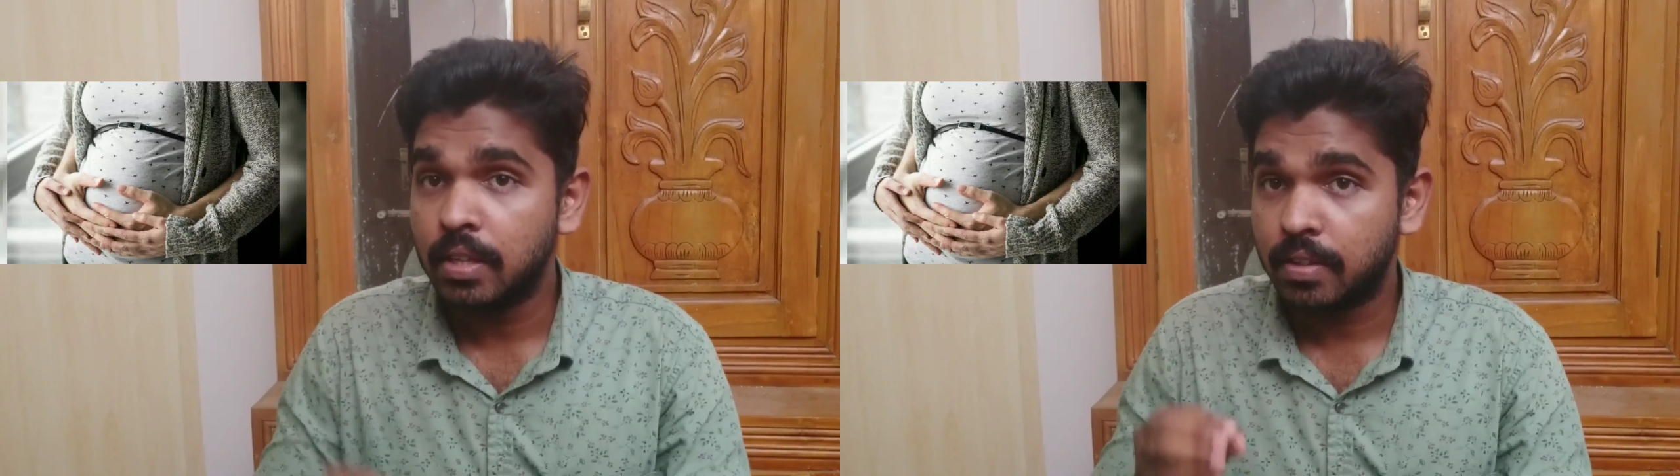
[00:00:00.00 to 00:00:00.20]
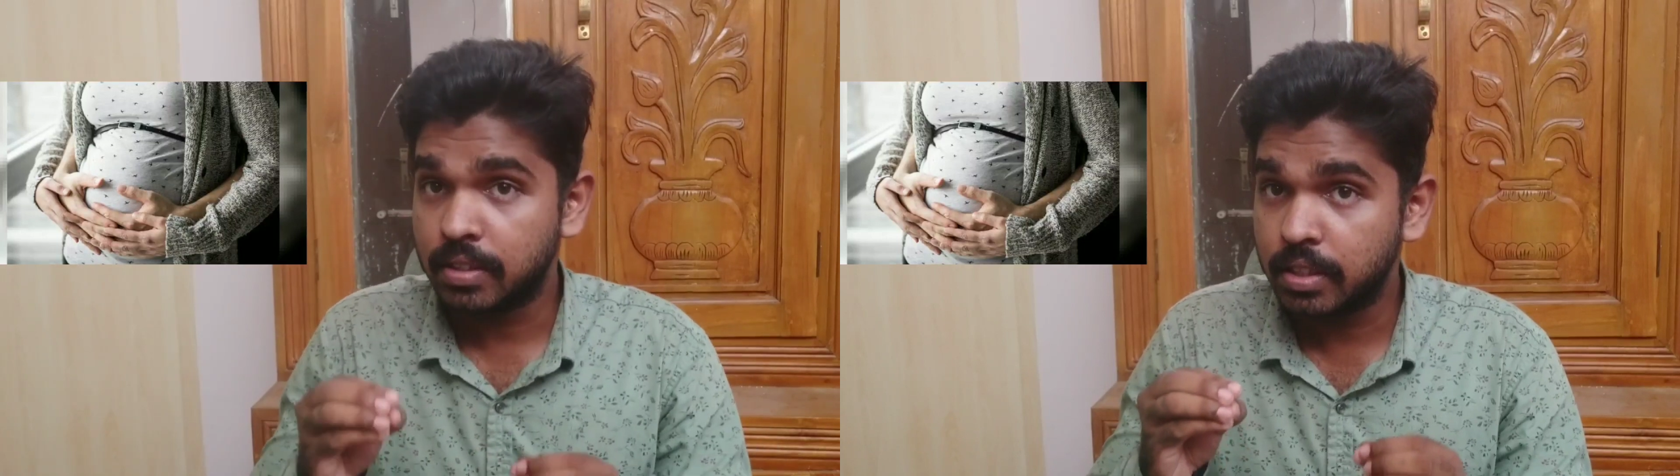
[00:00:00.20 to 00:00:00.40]

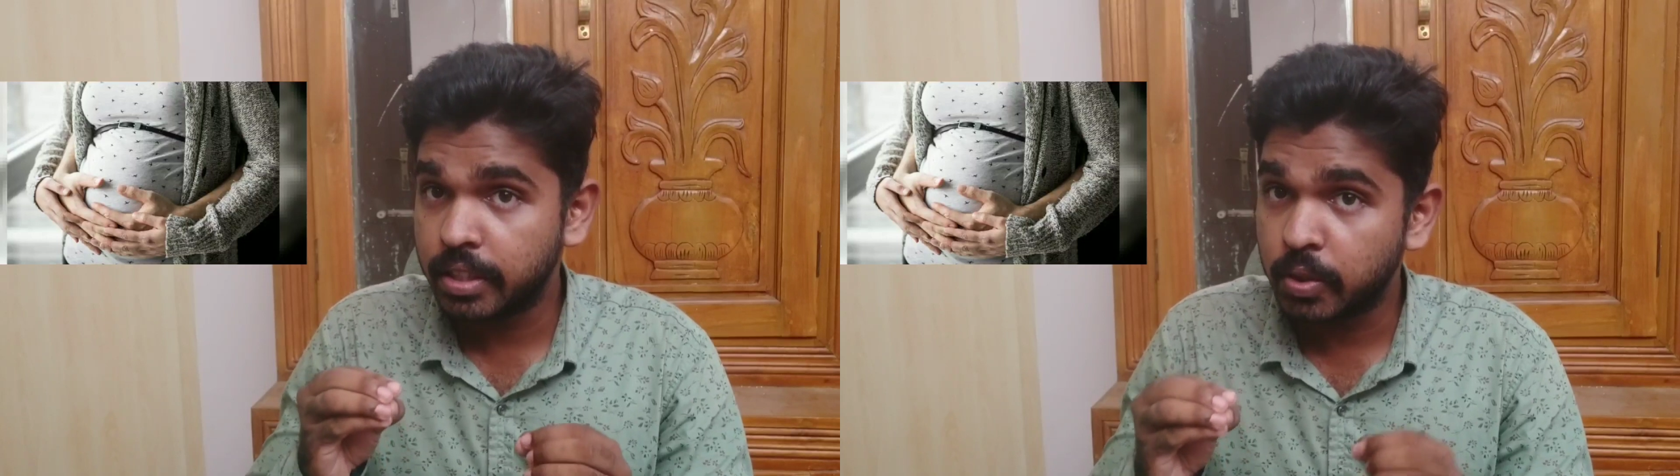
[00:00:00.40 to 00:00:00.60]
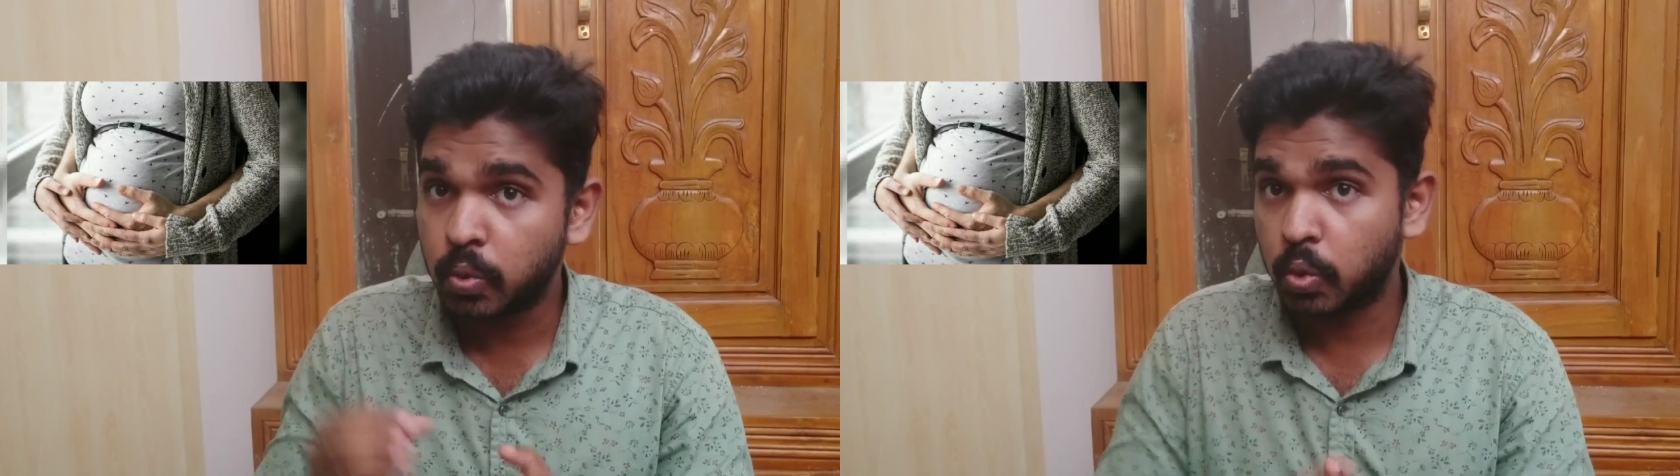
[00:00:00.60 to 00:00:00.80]
வந்து
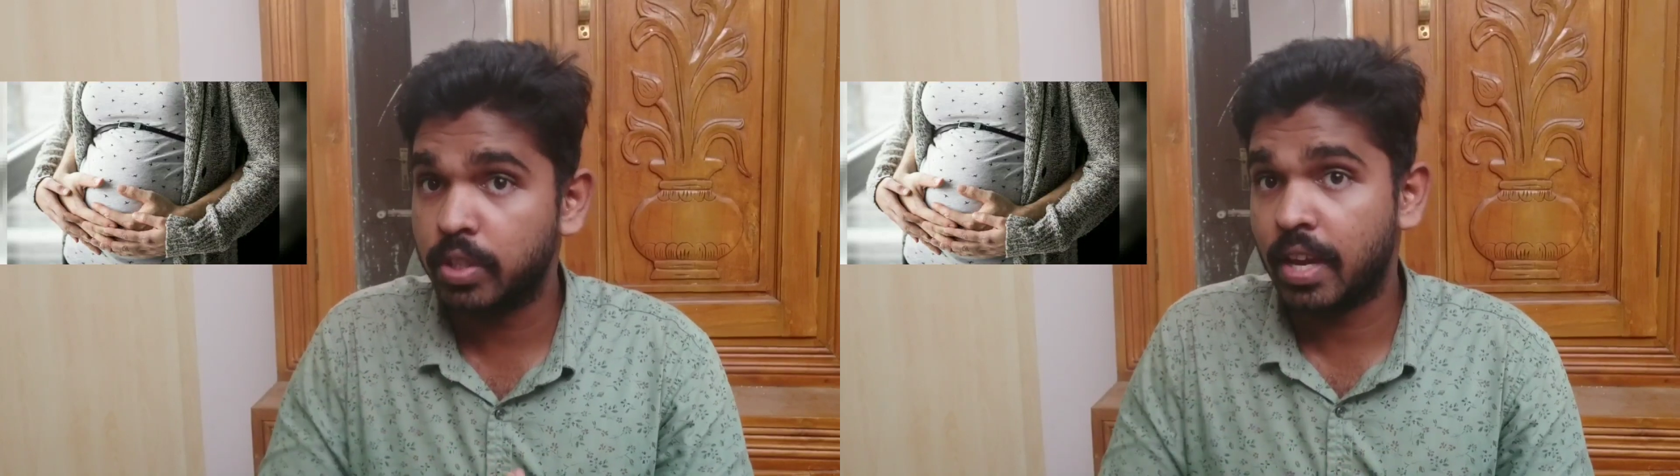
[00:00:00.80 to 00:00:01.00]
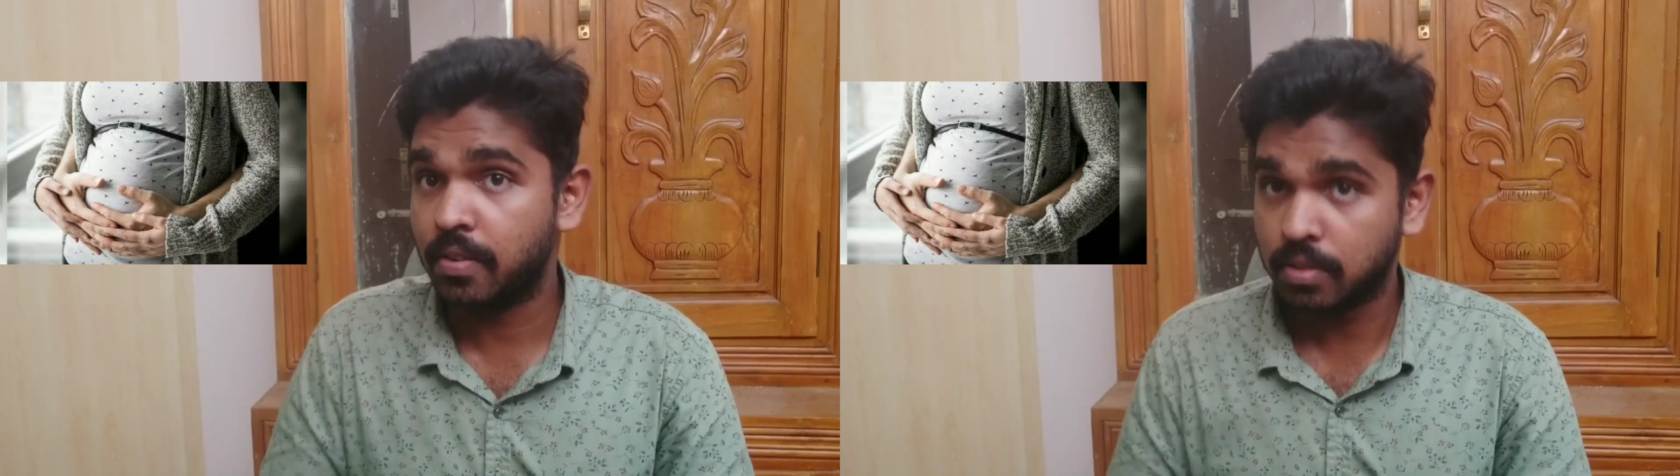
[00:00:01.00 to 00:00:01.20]

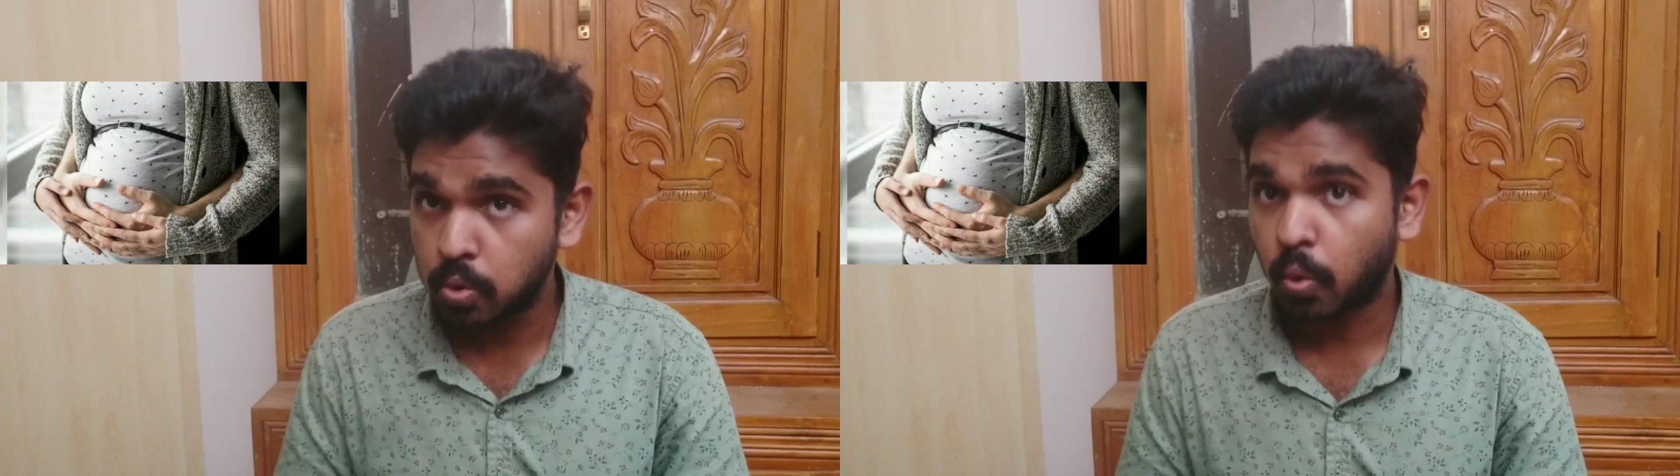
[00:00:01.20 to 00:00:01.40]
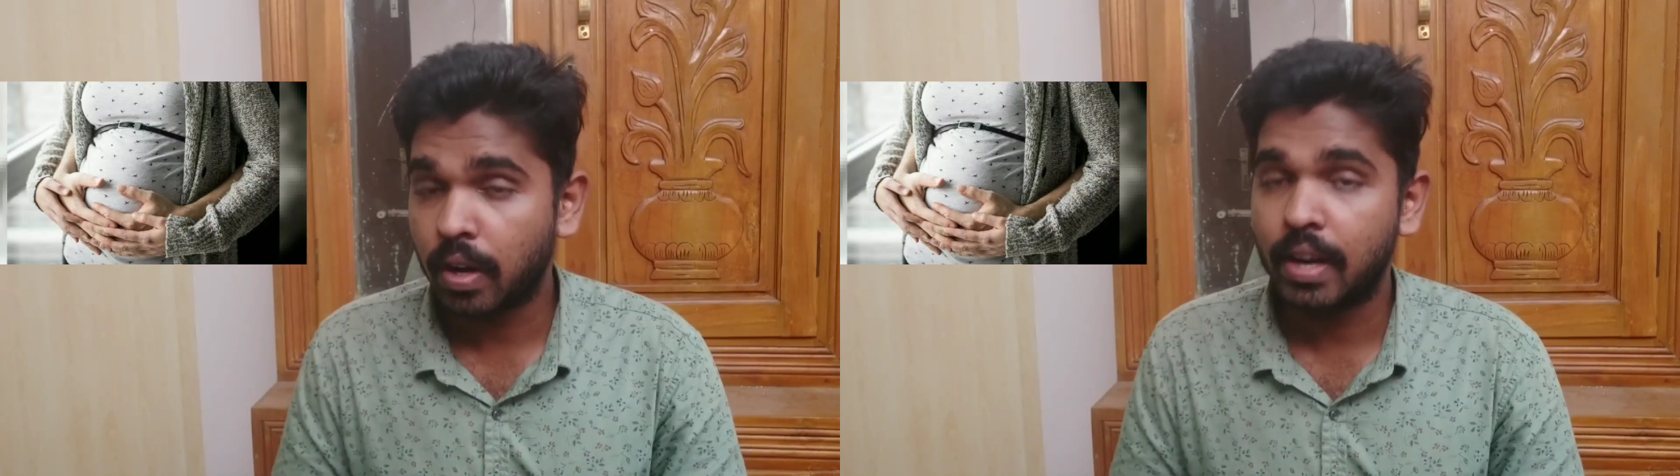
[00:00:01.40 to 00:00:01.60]
உறுதியாக வந்து
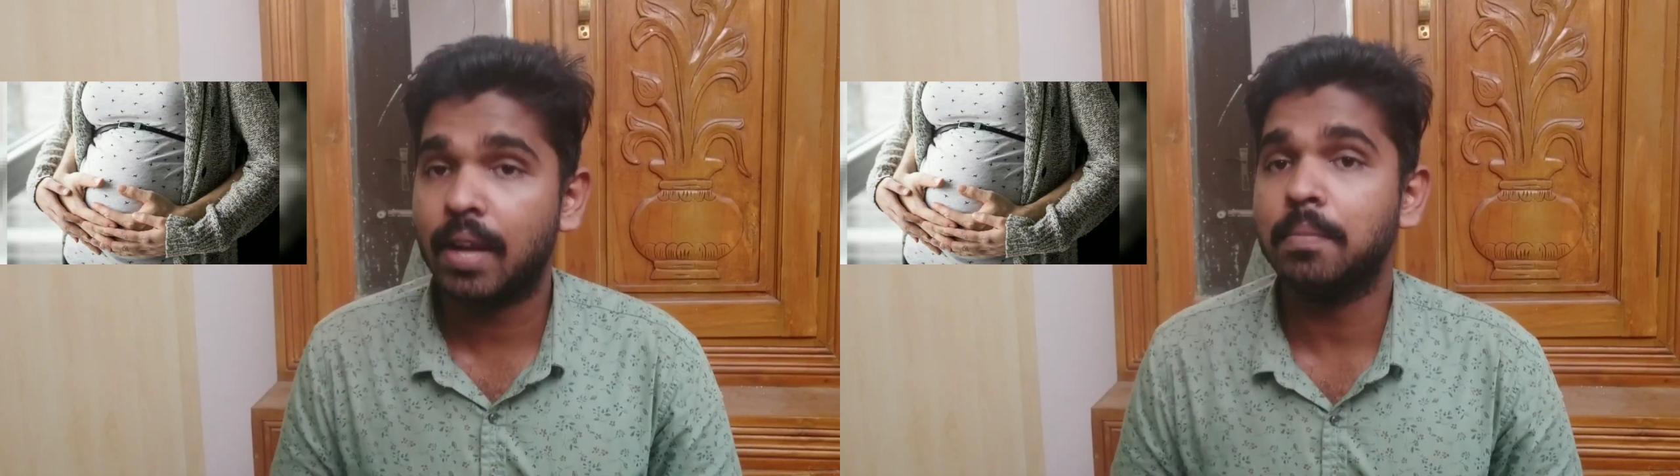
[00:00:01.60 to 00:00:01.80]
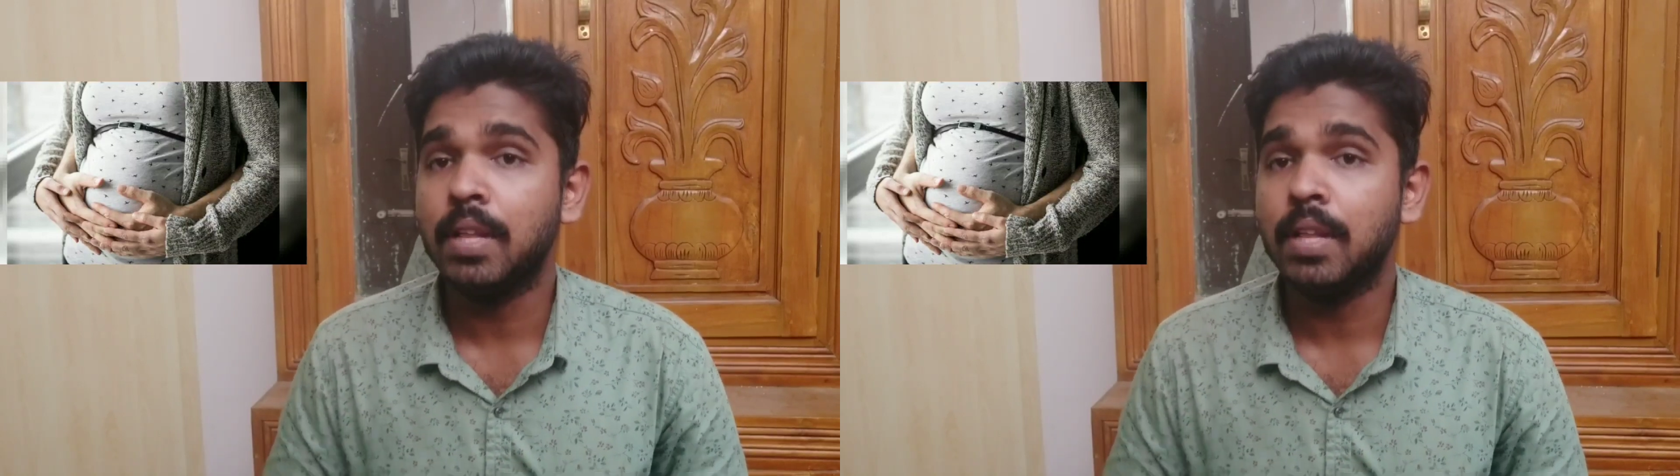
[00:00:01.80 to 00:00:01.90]
சொல்லலாம்